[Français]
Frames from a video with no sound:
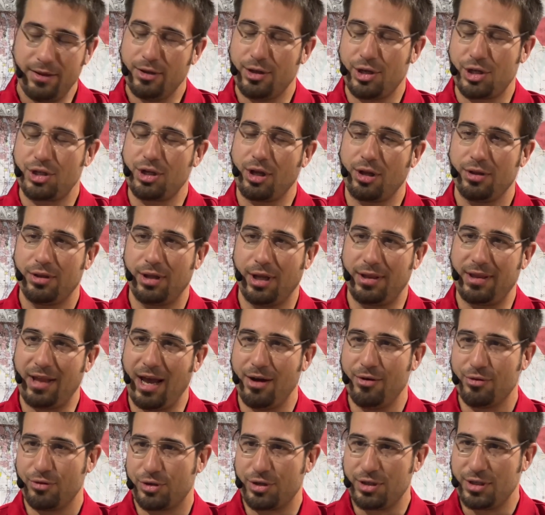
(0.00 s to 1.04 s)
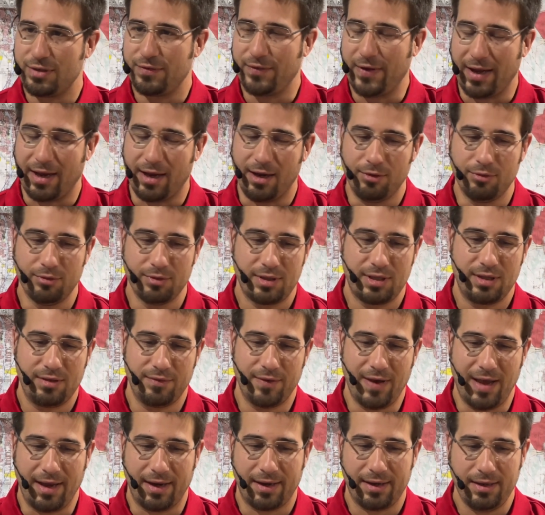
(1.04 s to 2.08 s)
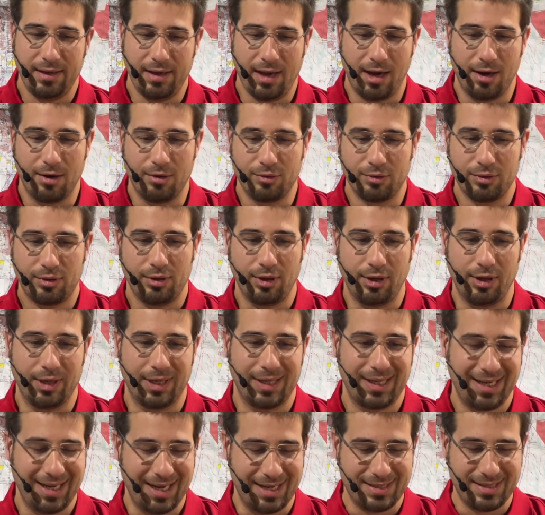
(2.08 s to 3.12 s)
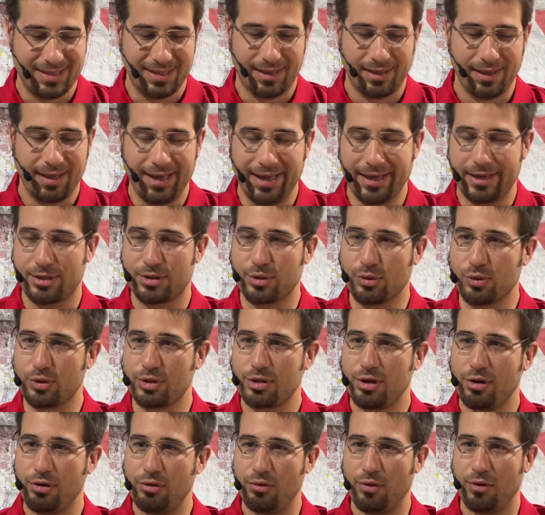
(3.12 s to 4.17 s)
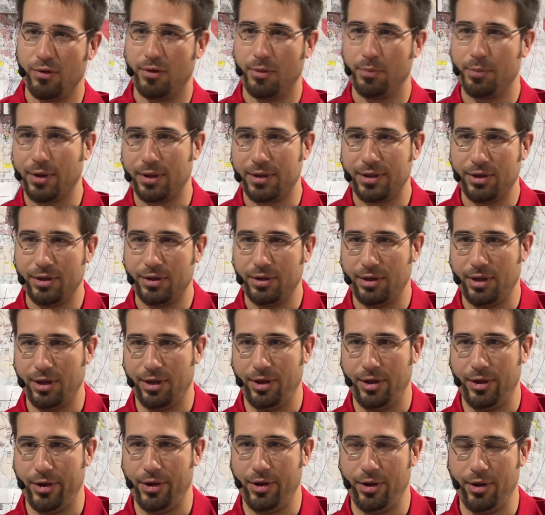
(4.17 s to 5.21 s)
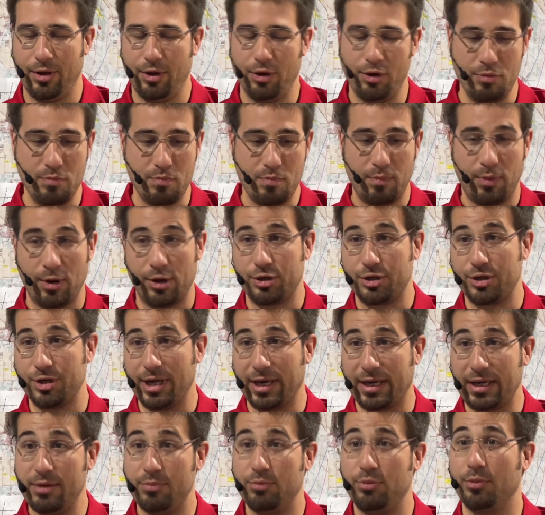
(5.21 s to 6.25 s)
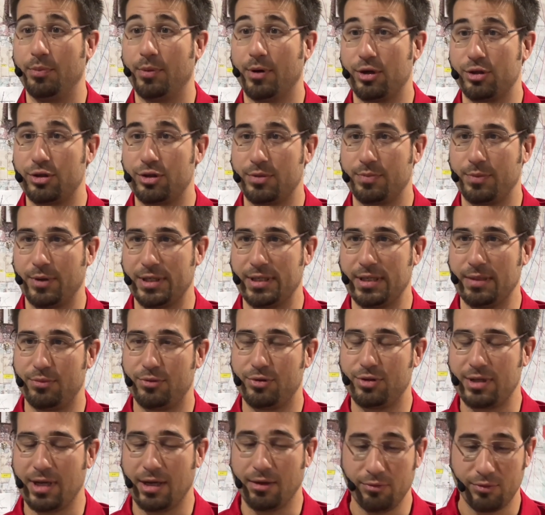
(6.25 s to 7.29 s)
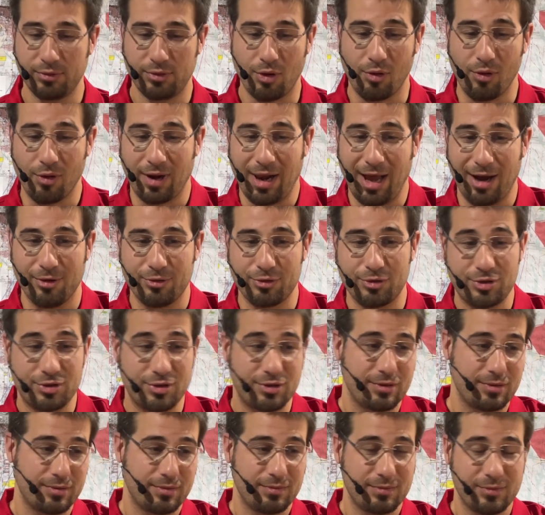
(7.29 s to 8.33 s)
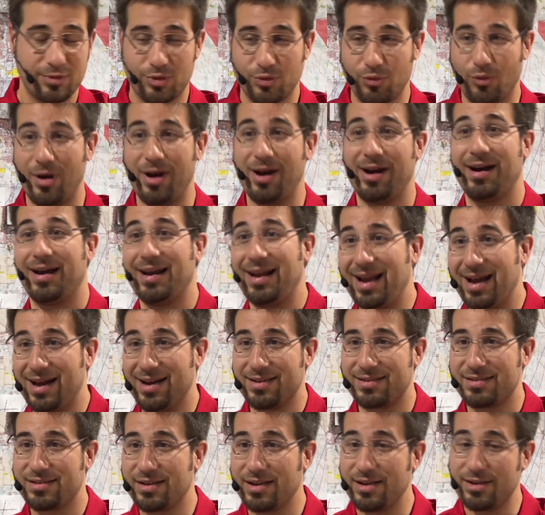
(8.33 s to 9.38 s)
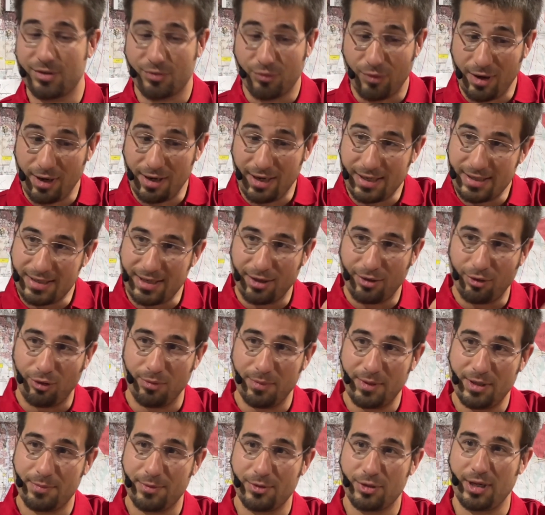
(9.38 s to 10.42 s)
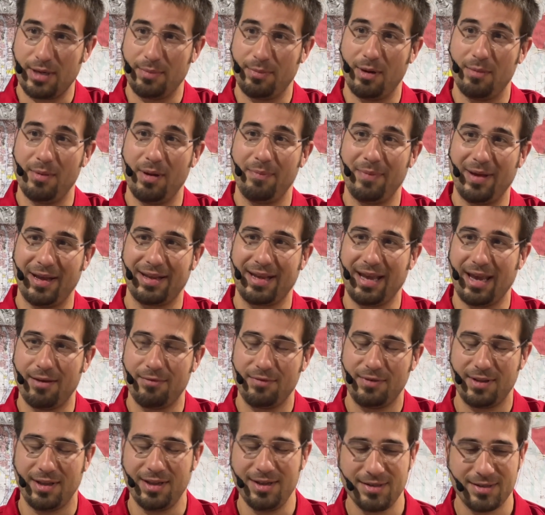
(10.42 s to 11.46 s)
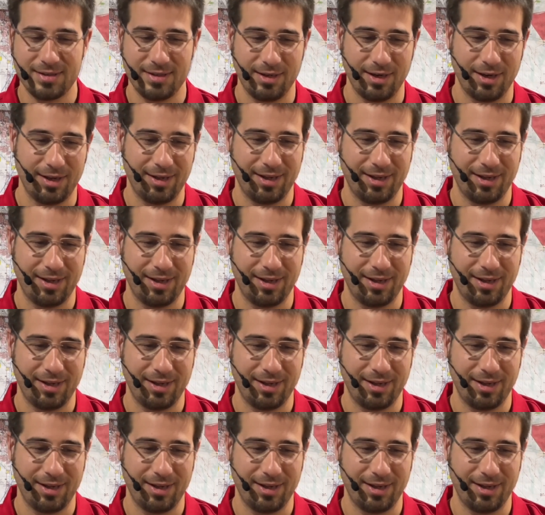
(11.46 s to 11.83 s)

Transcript: de sortes de tâches différentes qui varient entre le classique X au sol où on va porter une, euh, poche de riz le plus proche possible du centre, qu'on lâche soit en lançant, soit en laissant tomber tout simplement par gravité, si le